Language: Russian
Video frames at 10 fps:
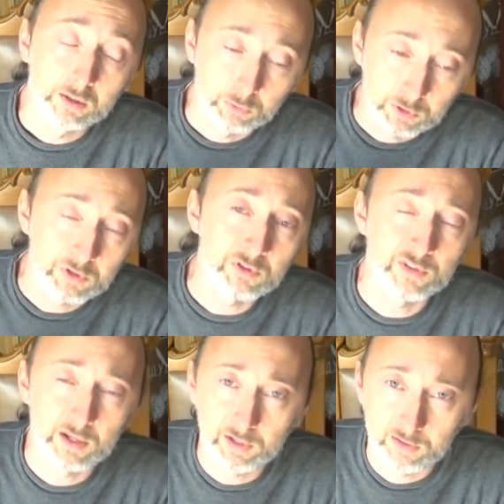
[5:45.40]
Вот не
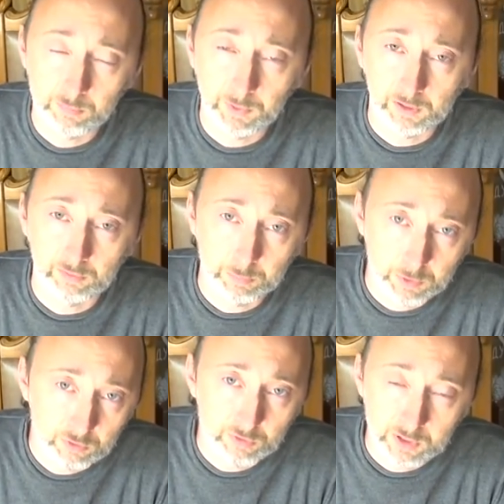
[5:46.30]
задавайте пока
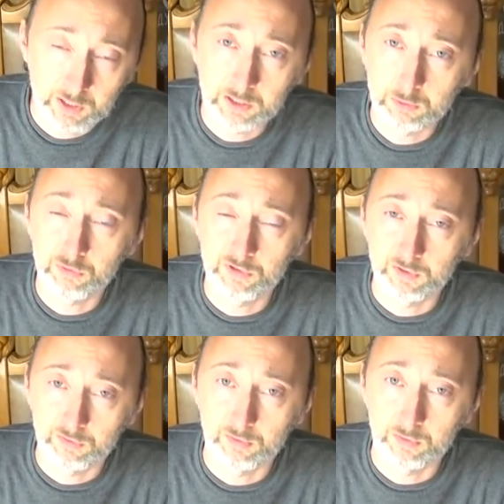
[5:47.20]
вопросы, дорогие друзья,
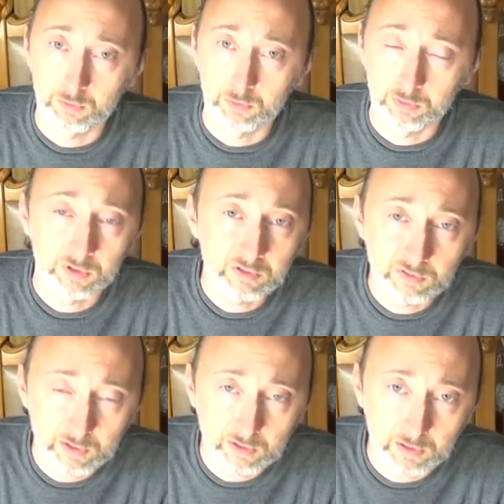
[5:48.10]
советую. Не
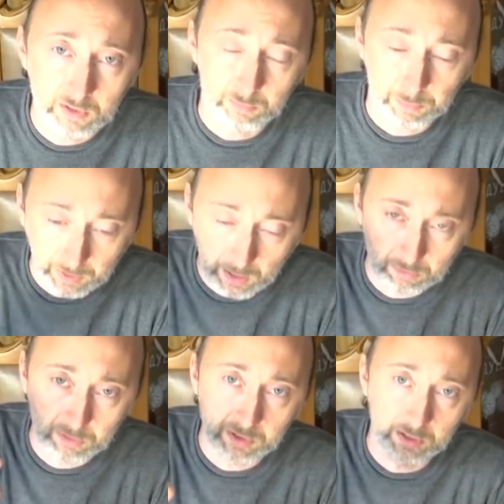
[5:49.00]
задавайте, пока
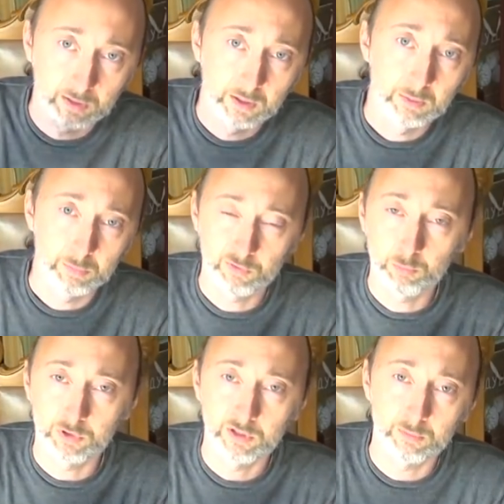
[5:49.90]
вы не
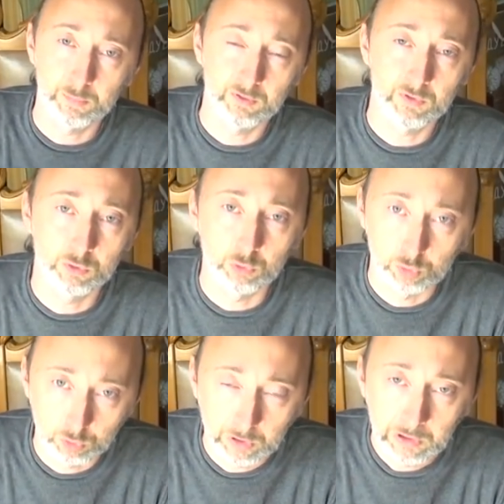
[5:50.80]
посмотрите под видео
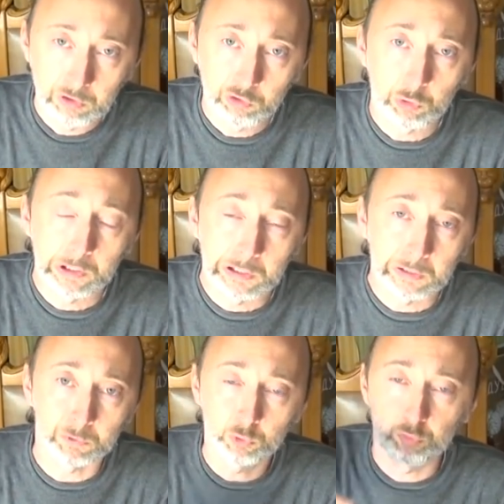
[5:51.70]
то, что я
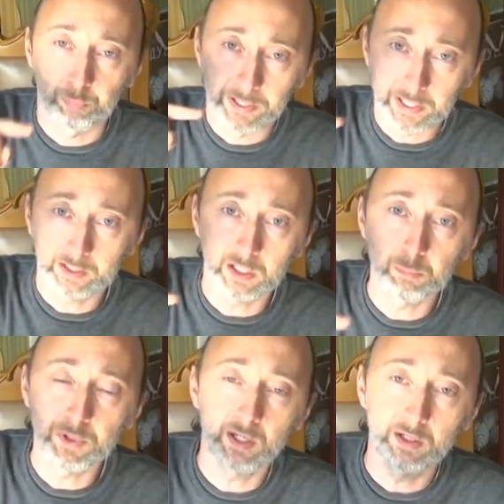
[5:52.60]
рекомендую в порядке
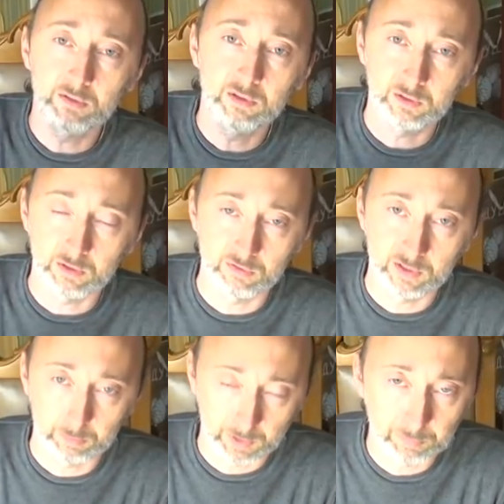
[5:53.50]
приоритетности.
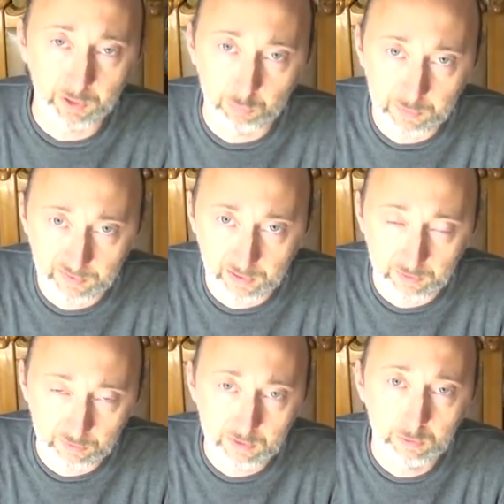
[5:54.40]
Я прям так
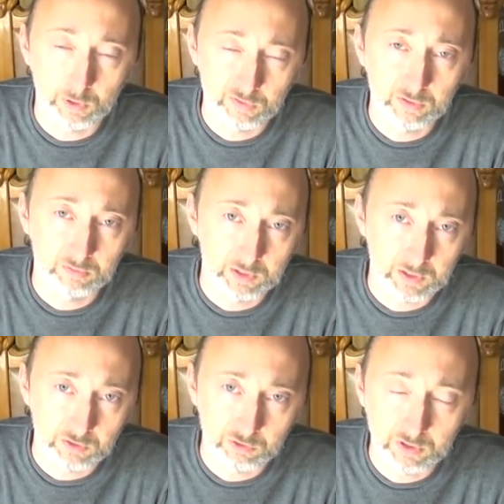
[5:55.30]
специально сделаю. 1, 2,
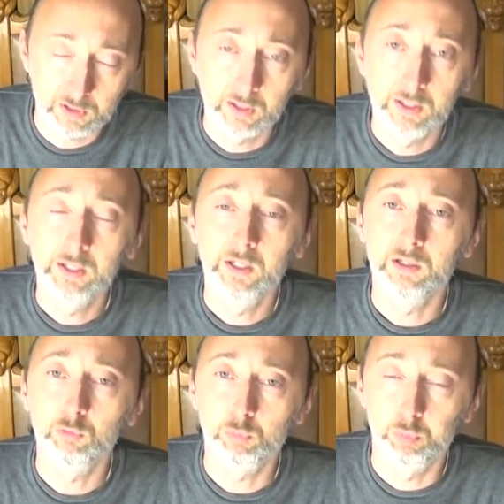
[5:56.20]
3, 4.
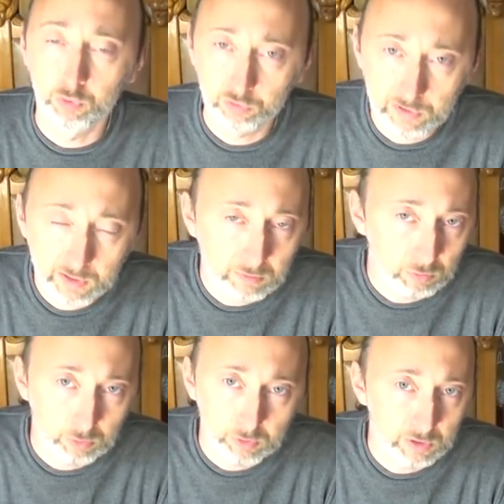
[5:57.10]
И вот после этого
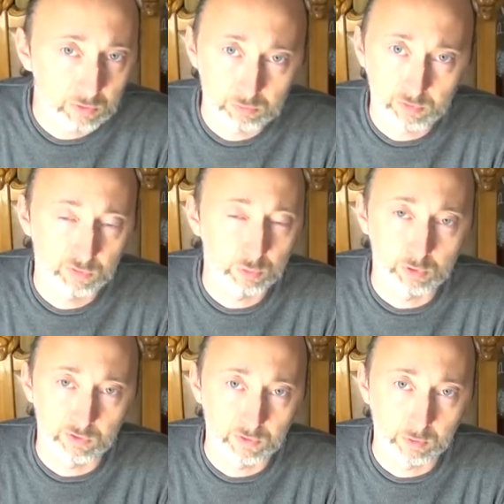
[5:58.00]
только, если у вас
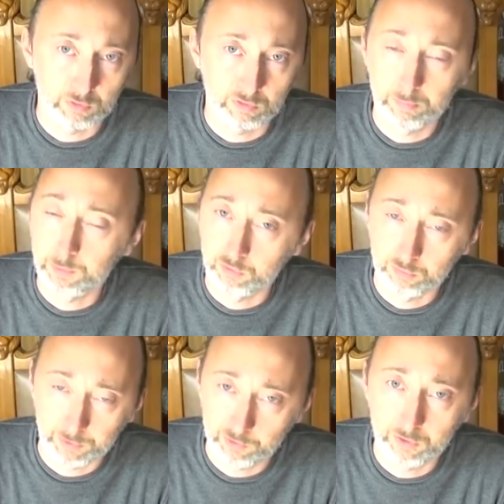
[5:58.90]
вдруг останутся вопросы,
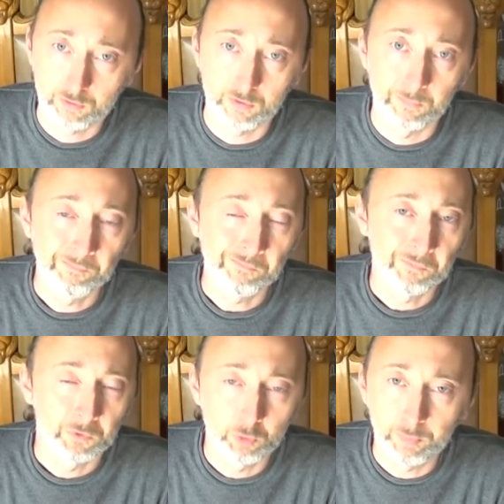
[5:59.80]
пожалуйста.
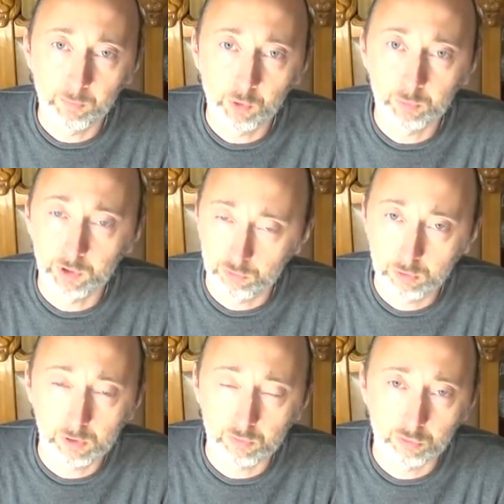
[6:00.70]
Но, по-моему,
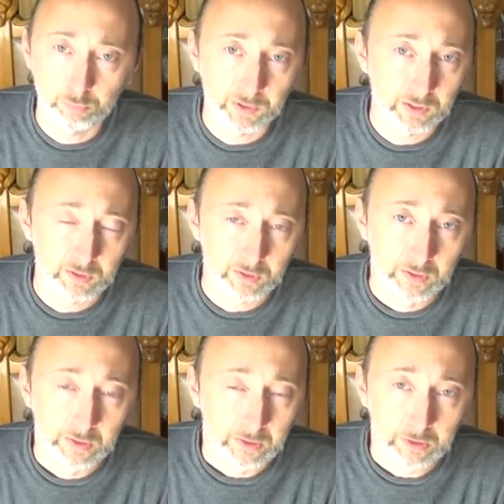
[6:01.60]
настолько все понятно.
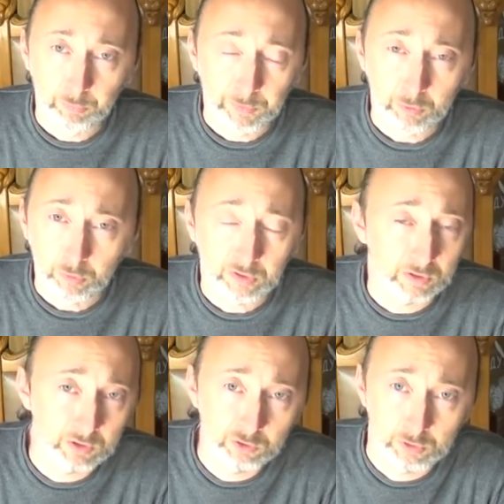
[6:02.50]
И в природе,
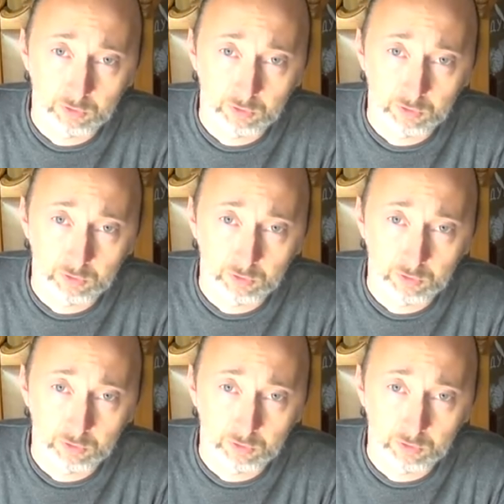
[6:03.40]
еще